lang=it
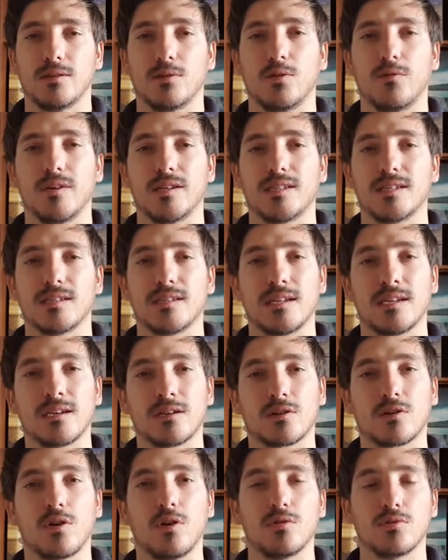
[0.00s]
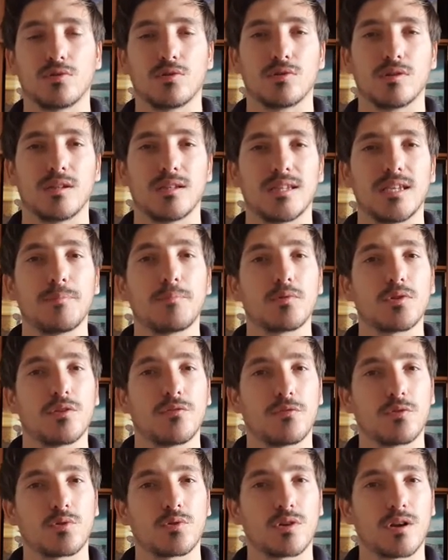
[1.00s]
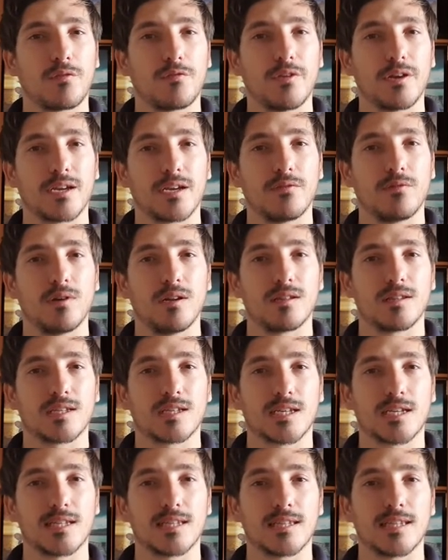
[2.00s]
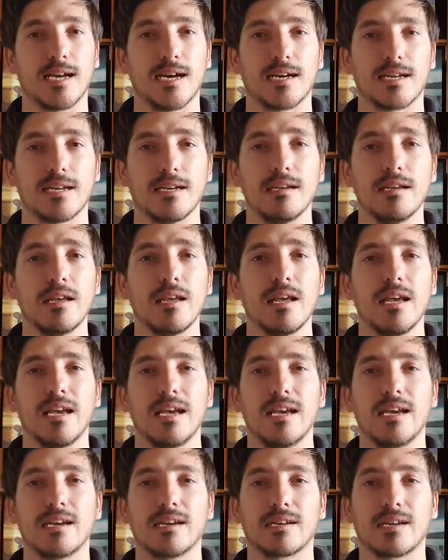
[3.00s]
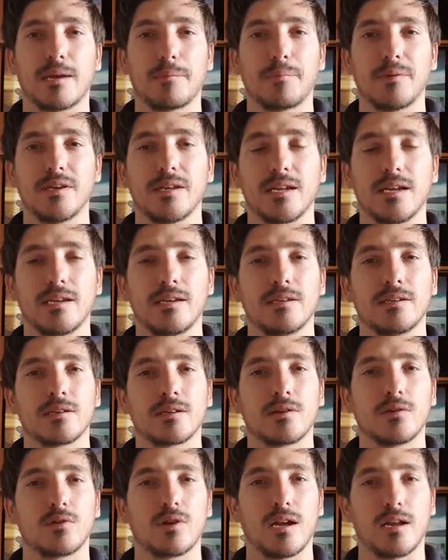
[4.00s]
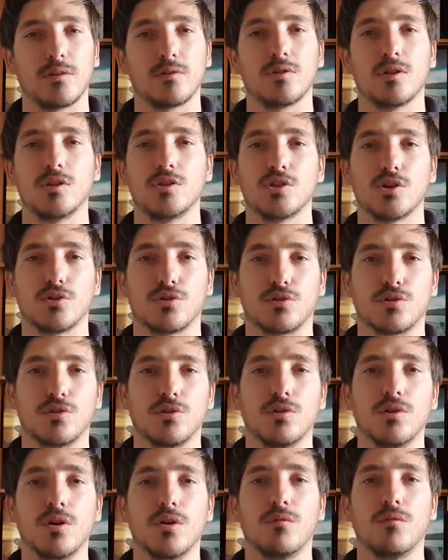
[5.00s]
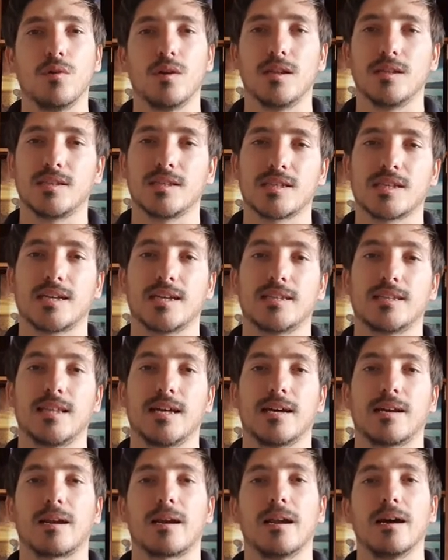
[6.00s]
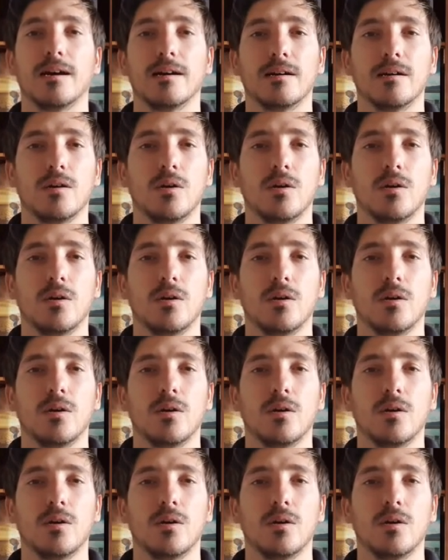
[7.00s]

dovete tener conto del tipo di fotografia che volete scattare e capire in che orario del giorno volete scattarla.